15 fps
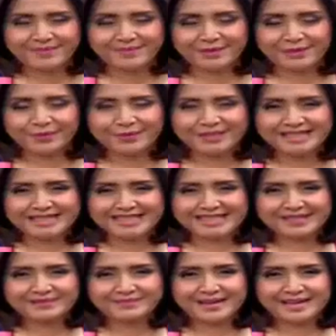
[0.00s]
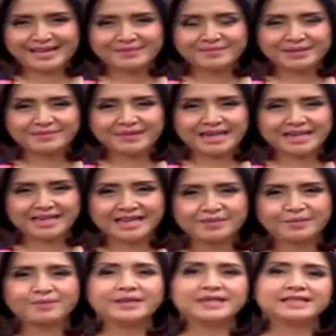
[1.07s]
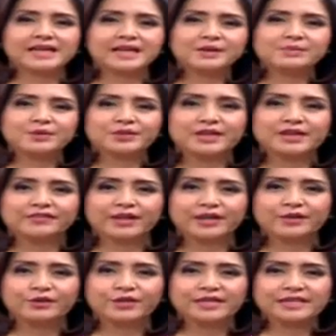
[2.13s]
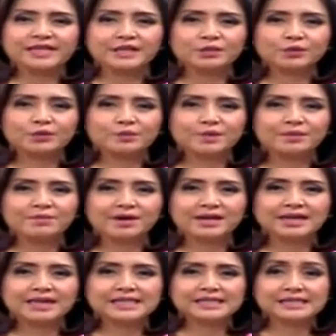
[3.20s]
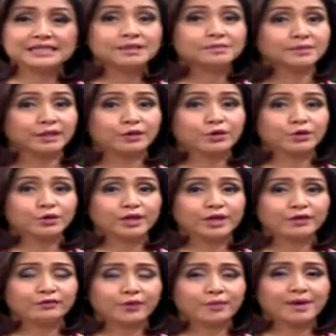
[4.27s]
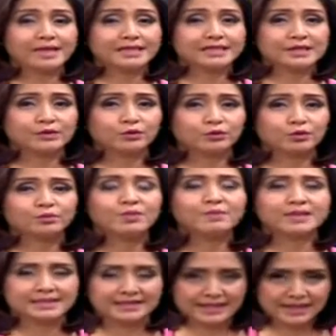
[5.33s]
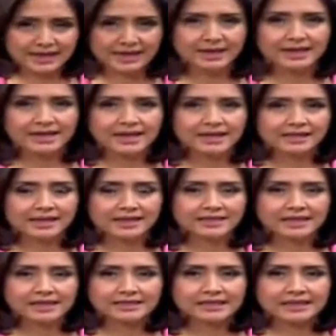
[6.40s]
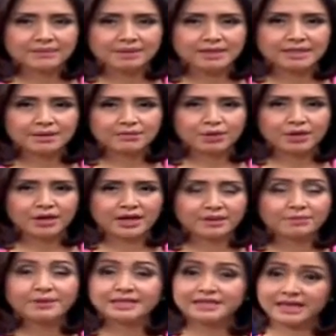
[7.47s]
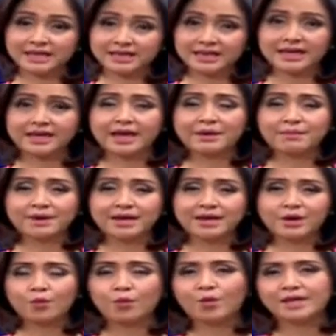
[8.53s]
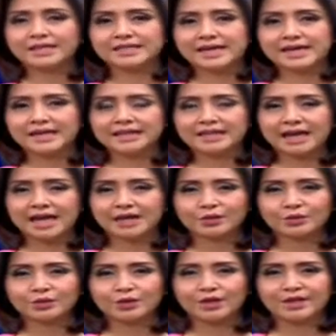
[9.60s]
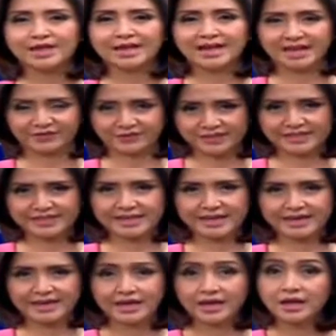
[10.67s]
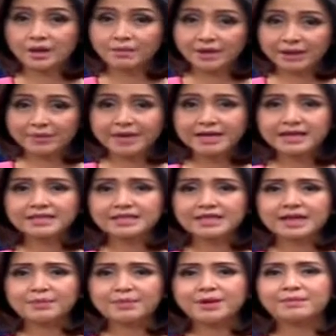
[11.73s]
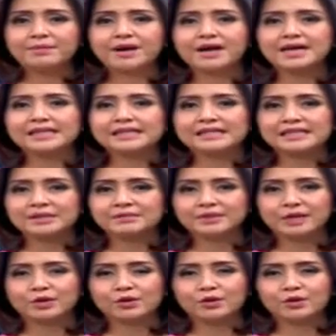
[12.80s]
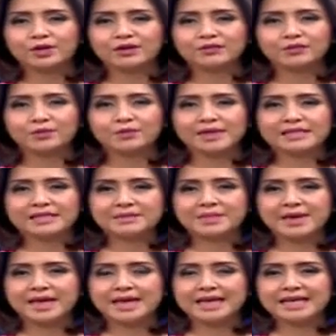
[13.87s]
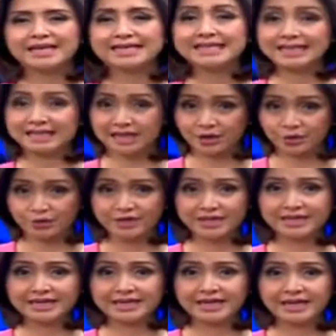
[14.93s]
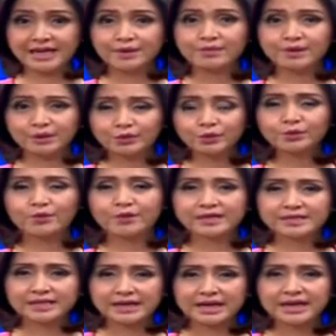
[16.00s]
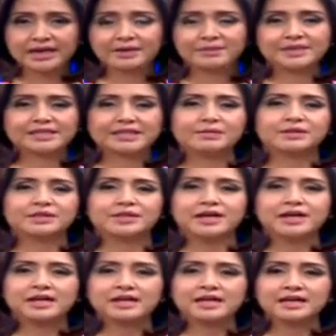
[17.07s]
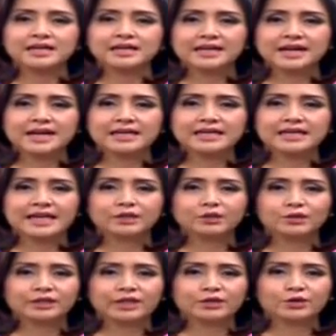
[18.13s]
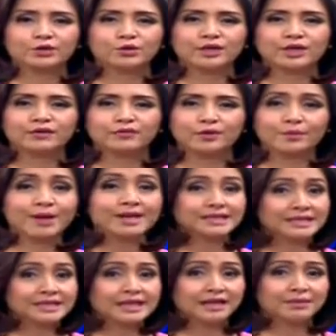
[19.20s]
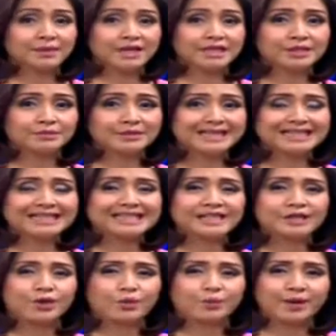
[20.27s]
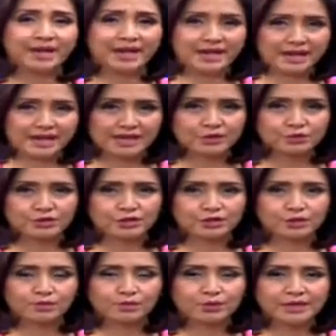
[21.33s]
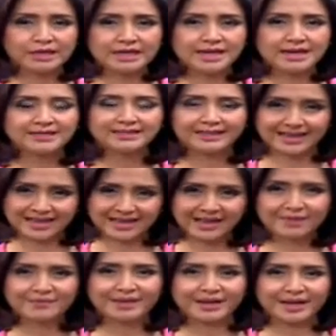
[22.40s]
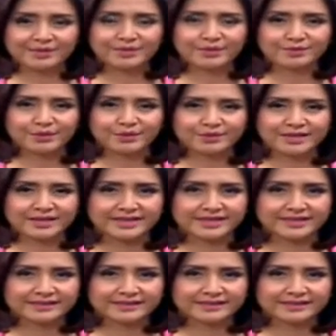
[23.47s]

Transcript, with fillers: Metro Bisnis kembali menemani Anda, pemirsa. Bursa Efek Indonesia terus mengembangkan sistem teknologi informasi untuk memastikan transaksi di pasar modal berjalan dengan aman, wajar, teratur, dan efisien. Bagaimana rencana pengembangan sistem teknologi informasi BEI di tahun ini? Berikut wawancara Clemencia Michel dengan Direktur Teknologi Informasi dan Manajemen Risiko BEI, Sulistio Budi, yang telah kami rekam sebelumnya